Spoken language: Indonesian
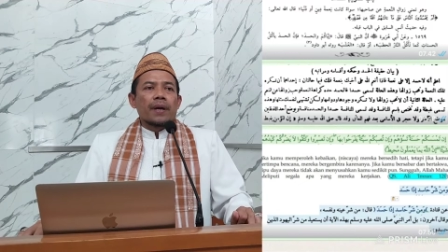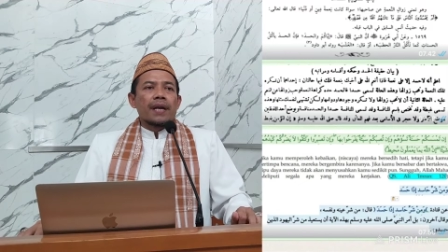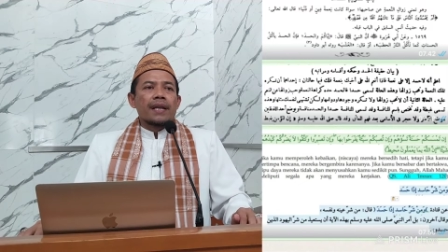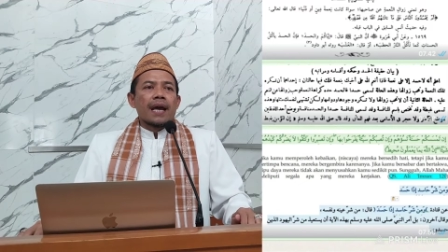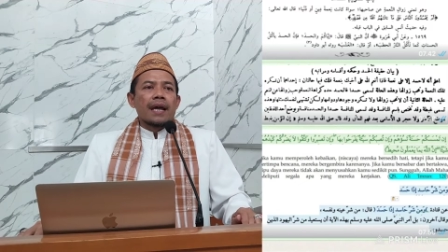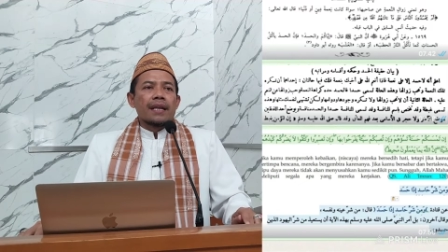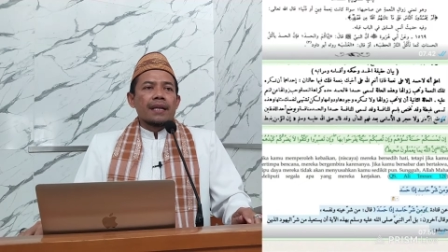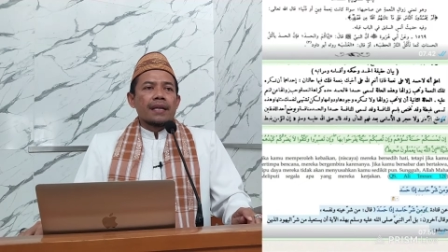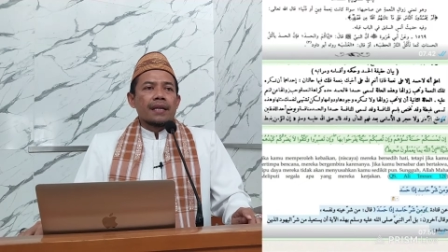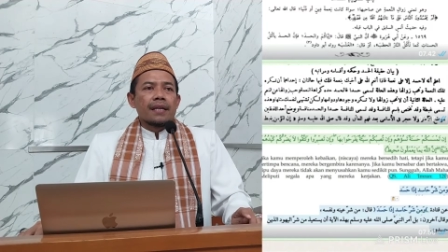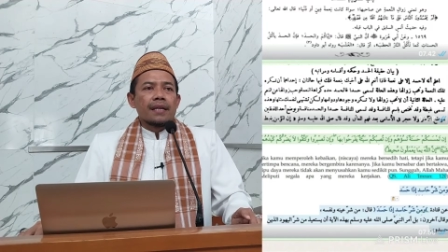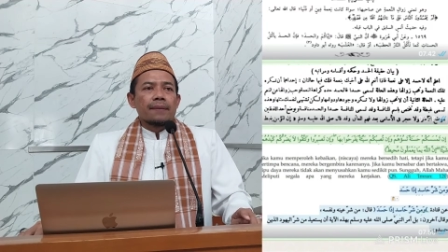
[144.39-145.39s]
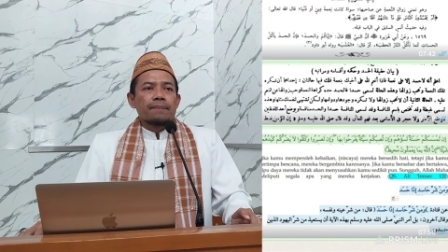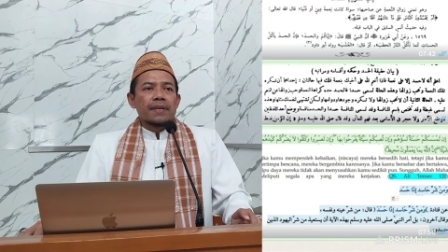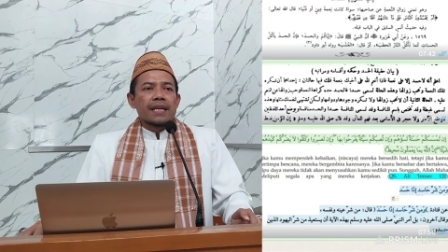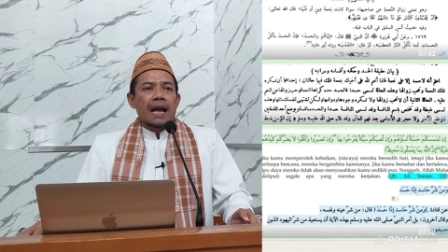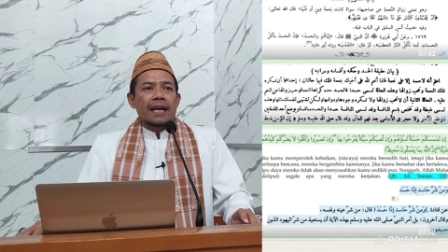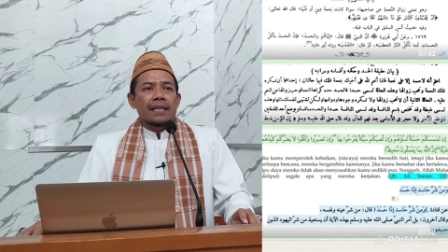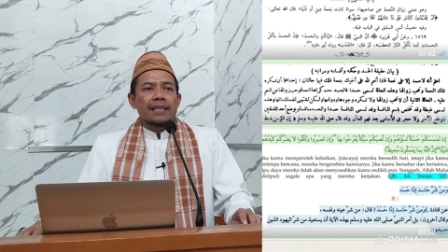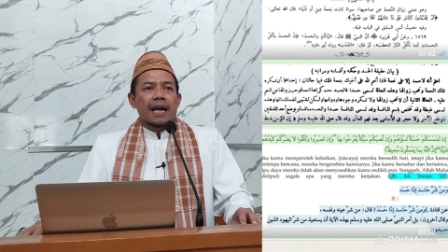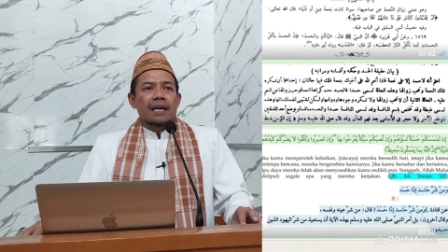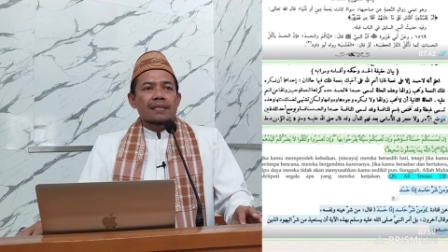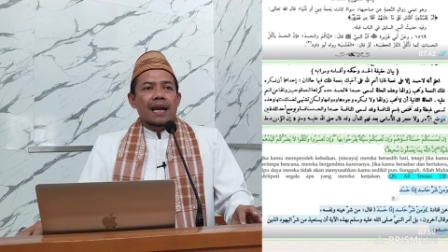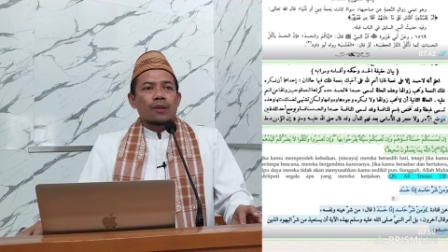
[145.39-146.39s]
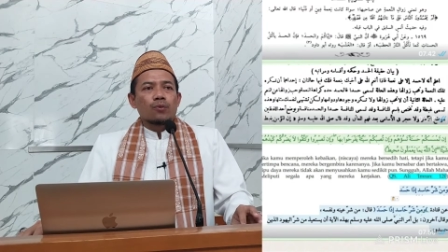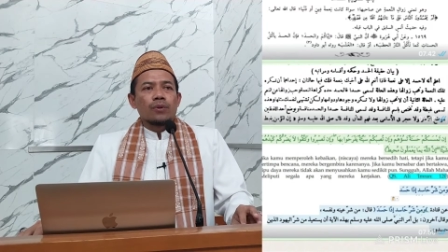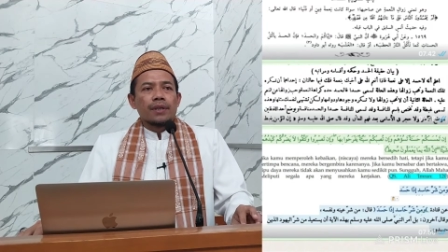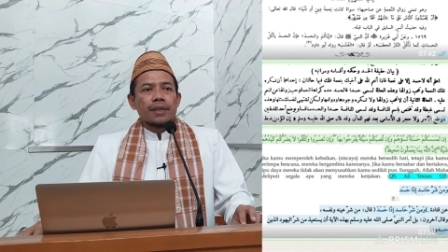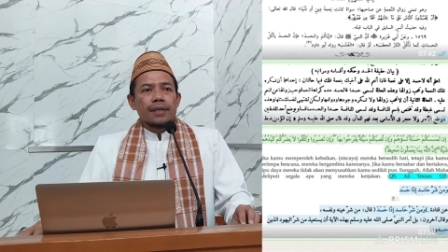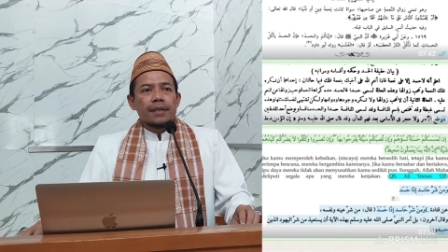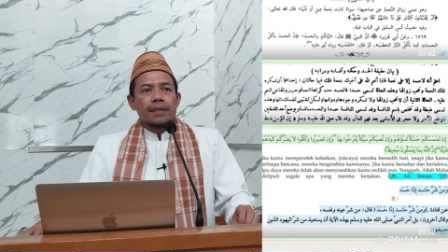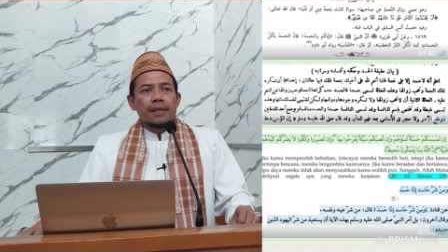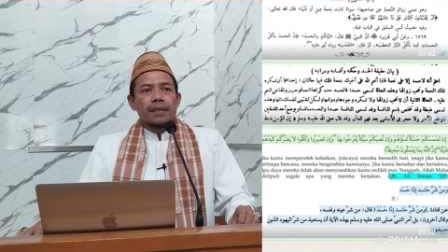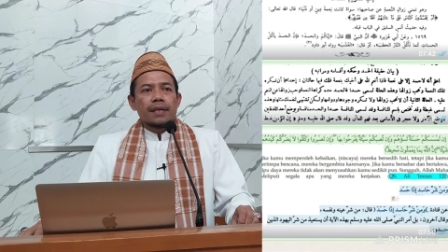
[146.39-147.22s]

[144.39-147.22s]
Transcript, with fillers: menghindari penyakit yang satu ini